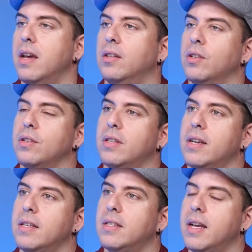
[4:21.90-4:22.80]

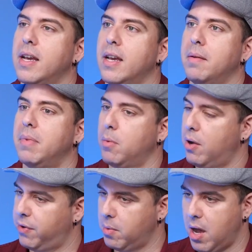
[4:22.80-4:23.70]
Entonces eh,
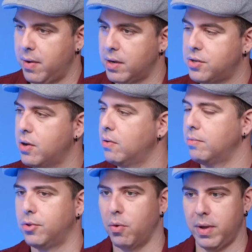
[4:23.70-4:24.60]
vimos, fuimos a ver el
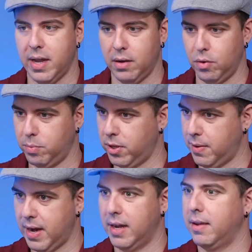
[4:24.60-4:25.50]
show, yo vi al grupo
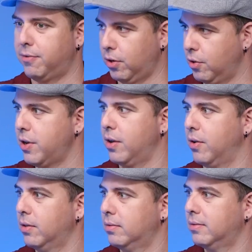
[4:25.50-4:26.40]
de baile
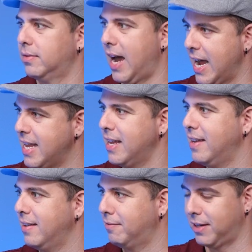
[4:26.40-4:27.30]
folclórico
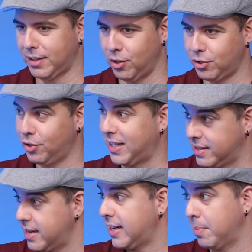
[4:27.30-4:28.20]
ahí, frente a nosotros
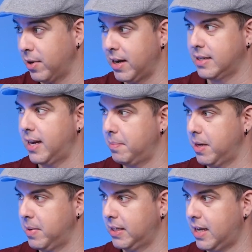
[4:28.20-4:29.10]
tan cerca, porque es la sala
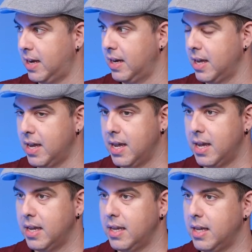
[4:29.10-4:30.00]

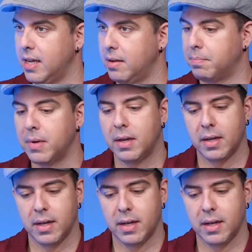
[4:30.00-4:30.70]
experimental, y